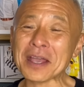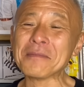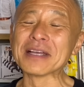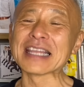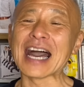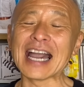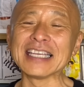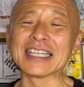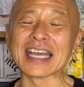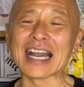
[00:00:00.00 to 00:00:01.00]
また
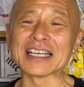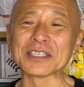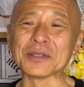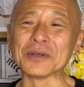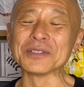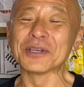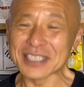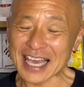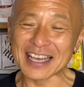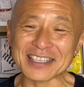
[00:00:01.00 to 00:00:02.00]
相手が、その、女
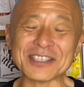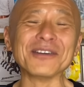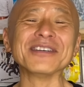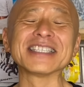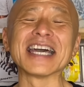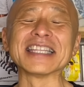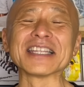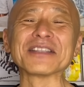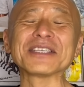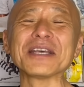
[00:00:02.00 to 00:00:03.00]
性、女優さんやった
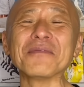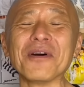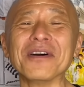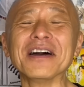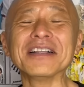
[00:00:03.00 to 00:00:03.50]
としても、